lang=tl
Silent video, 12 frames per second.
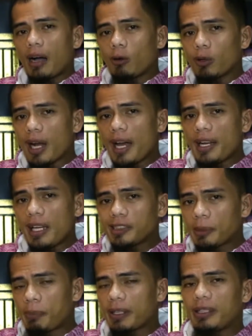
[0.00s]
Ang Quran ay
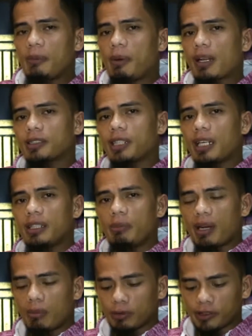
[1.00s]
sapat na para sa
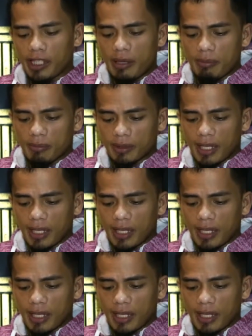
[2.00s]
ating mga Muslim.